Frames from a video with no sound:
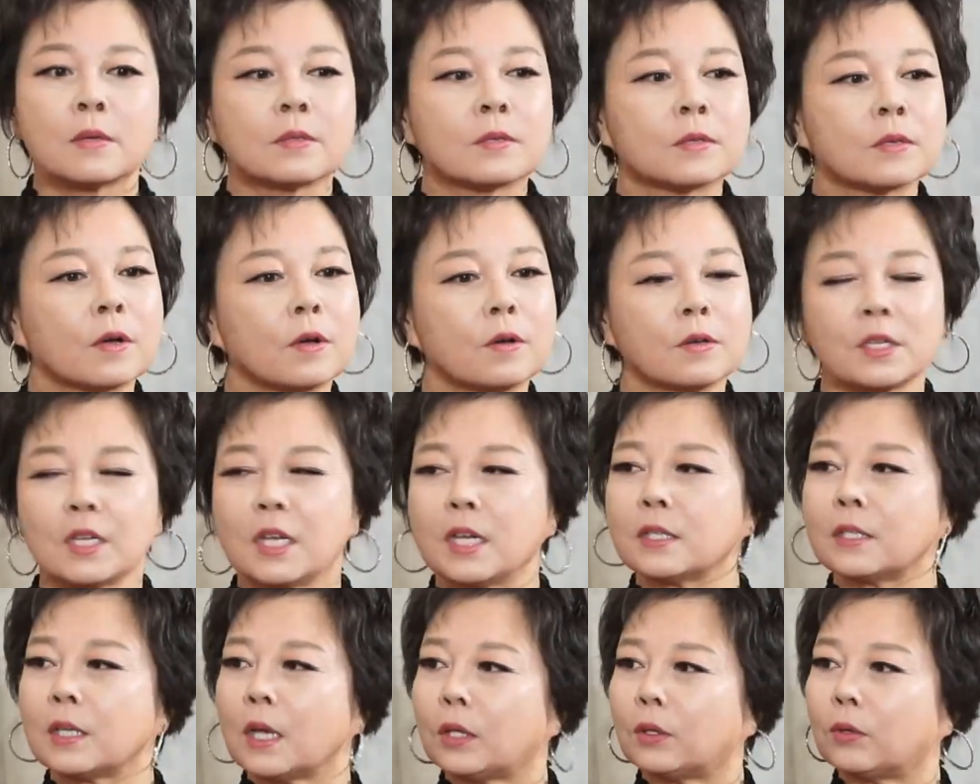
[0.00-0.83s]

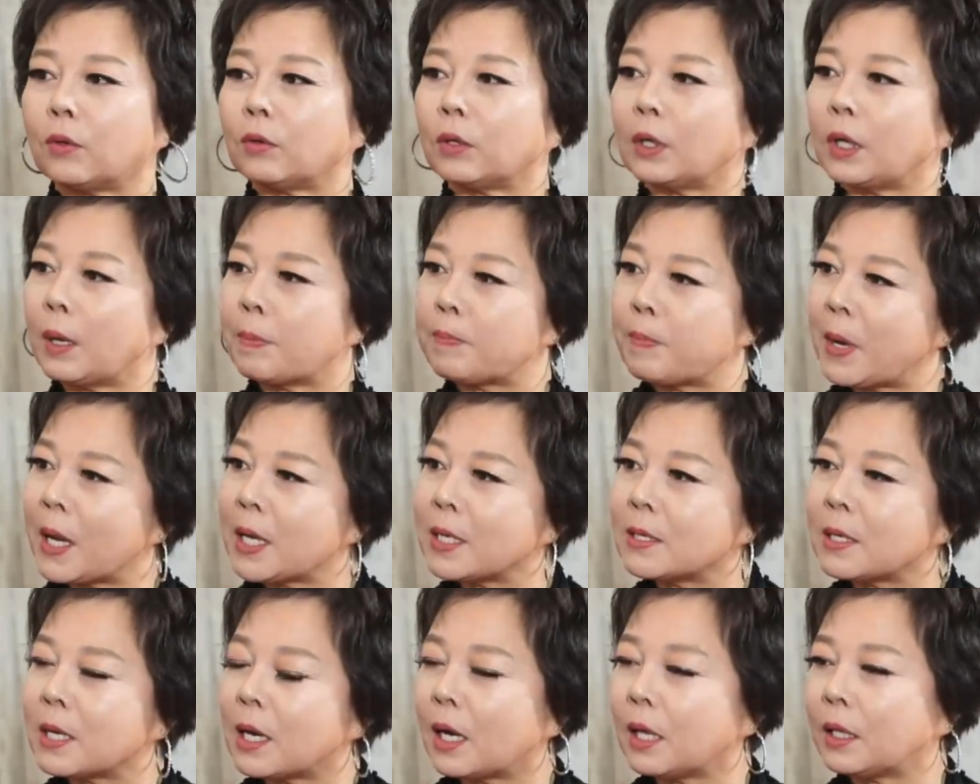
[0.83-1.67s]
정의의 사도로 난
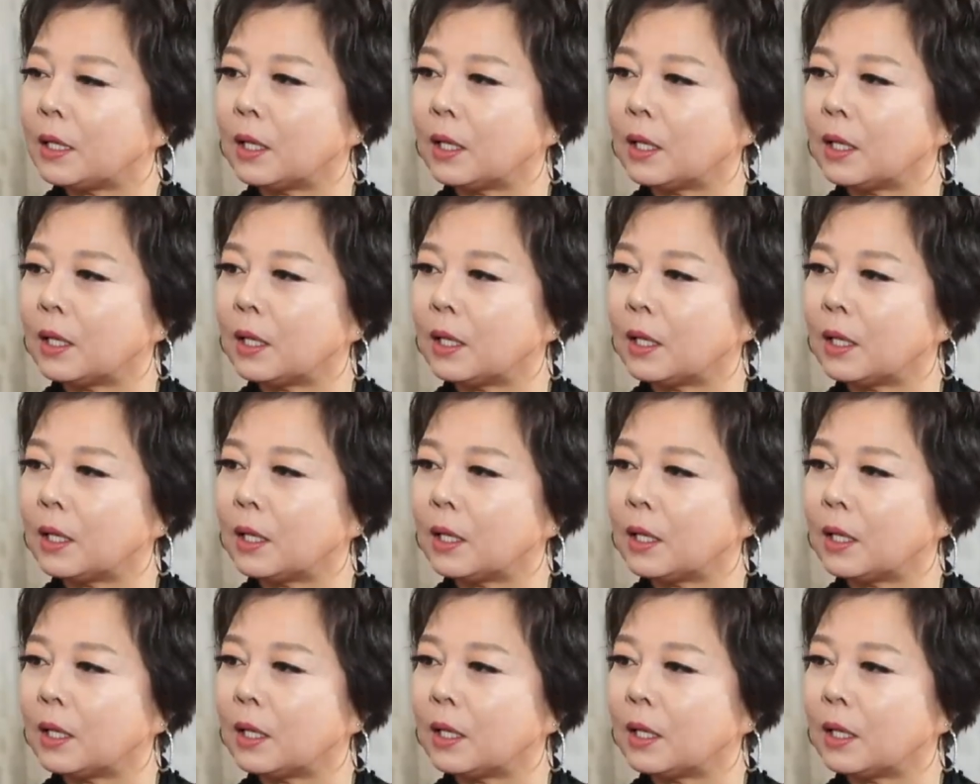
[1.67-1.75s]
판사가